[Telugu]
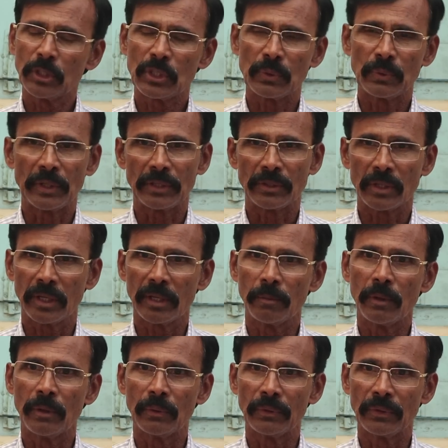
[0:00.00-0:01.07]
మంచిగా ఉన్నాయి చాలా
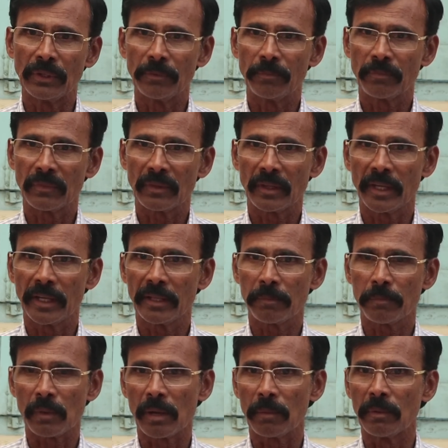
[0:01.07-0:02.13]
బాగుంది ఏది
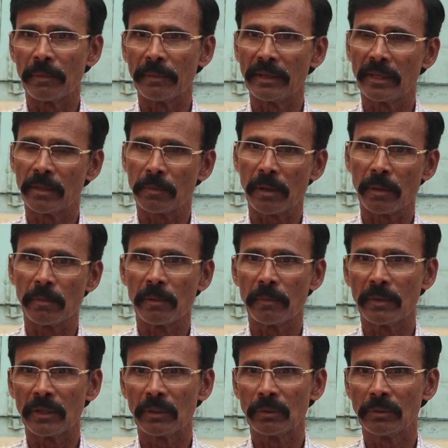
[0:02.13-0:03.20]
ప్రాబ్లం నీళ్ళ ప్రాబ్లం
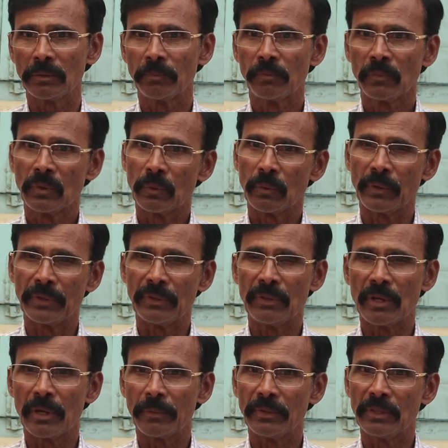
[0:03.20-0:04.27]
లేదు
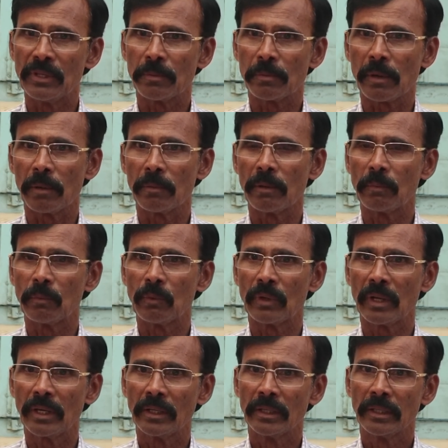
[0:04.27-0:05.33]
వైద్య విద్య ప్రాబ్లం
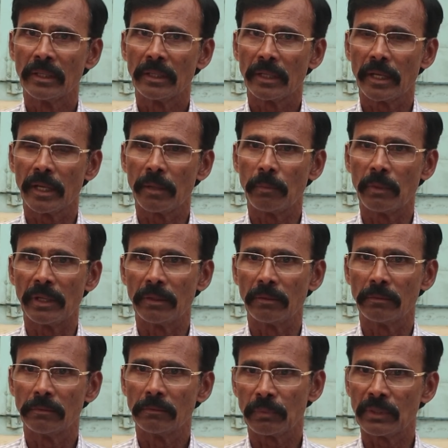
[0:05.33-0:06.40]
కూడా ఏం
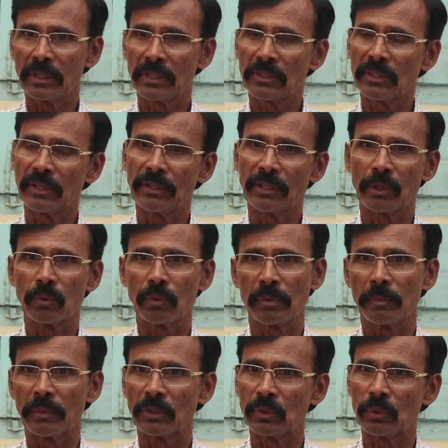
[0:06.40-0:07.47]
లేదు పిఎస్ సెంటర్
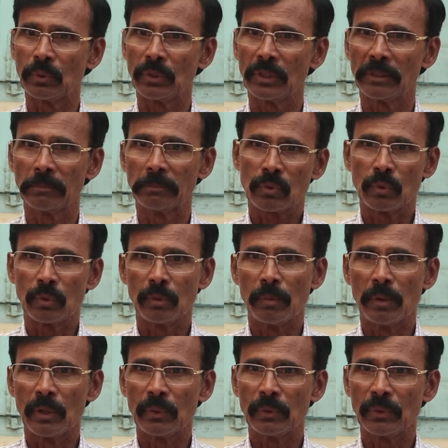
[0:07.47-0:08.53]
కూడా మంచిగా ఉంది స్కూల్
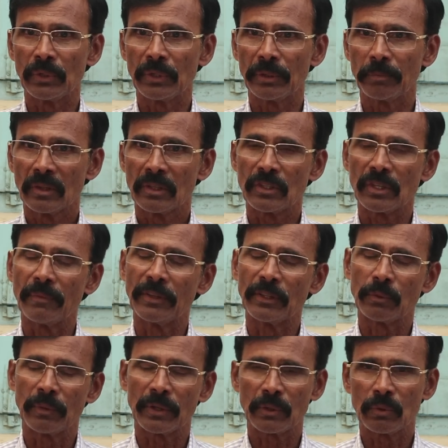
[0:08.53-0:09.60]
బాగుంది
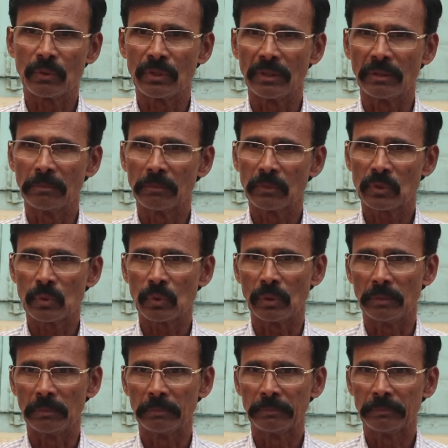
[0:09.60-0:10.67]
సెవెంత్ వరకు ఉంది స్కూల్